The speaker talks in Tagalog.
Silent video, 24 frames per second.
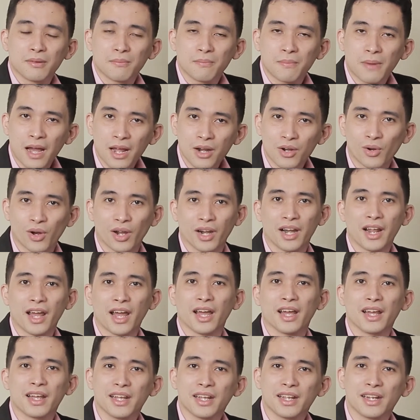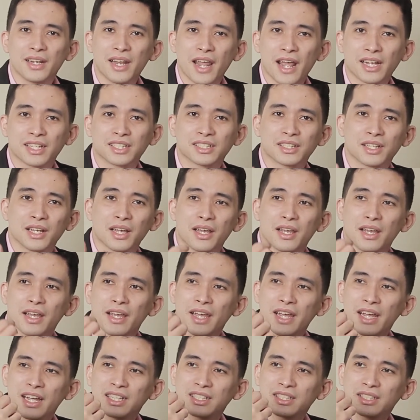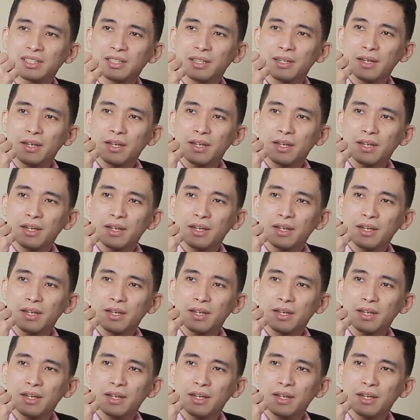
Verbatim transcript: paano ka na? Next is